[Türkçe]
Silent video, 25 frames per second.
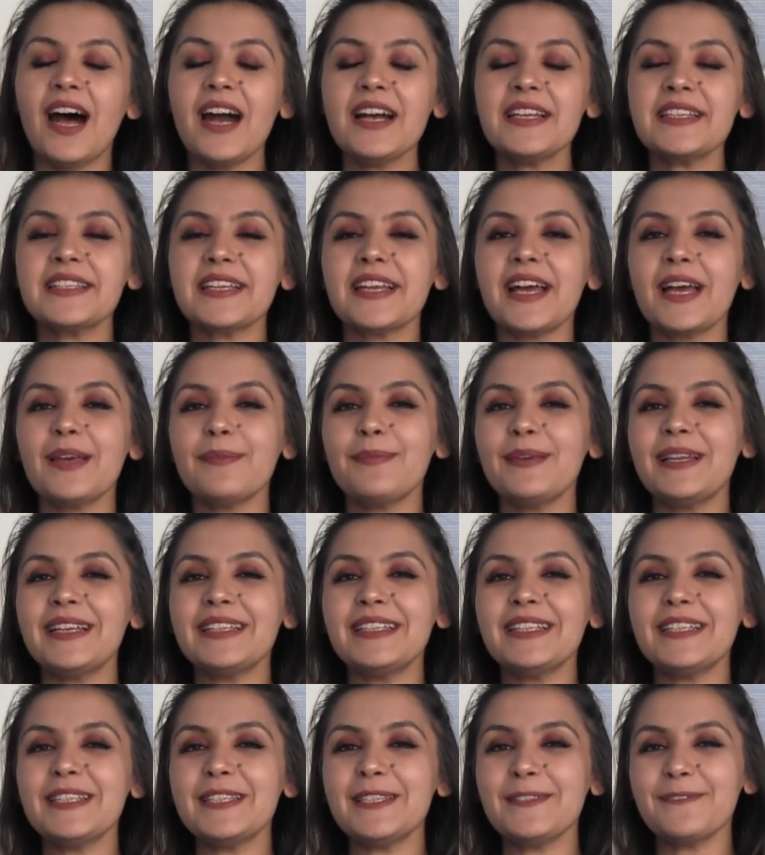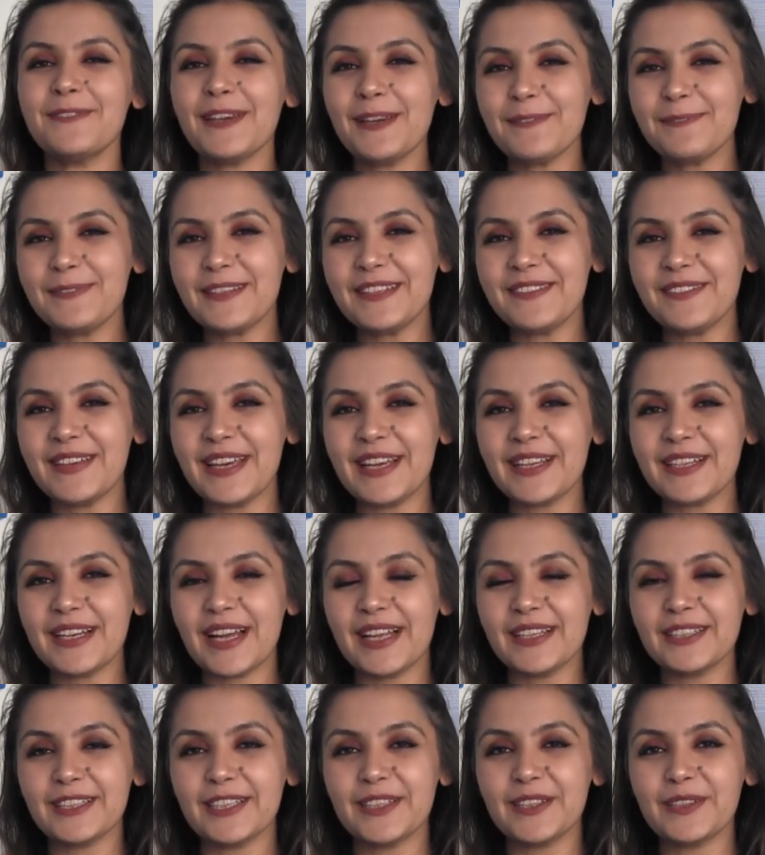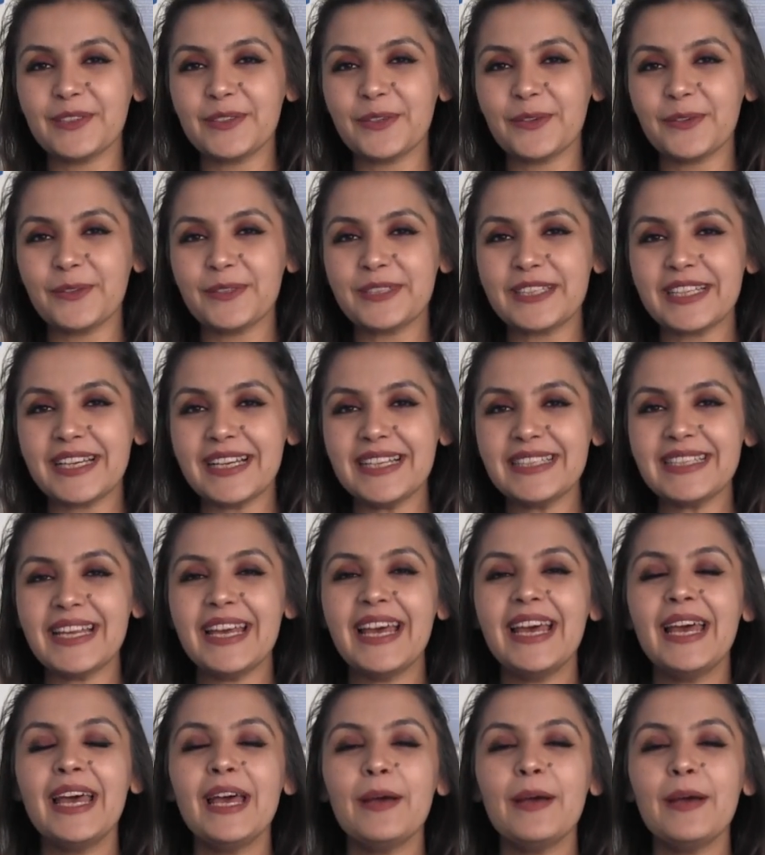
Aksaray Belediyesi Web TV ekranlarında olacağız.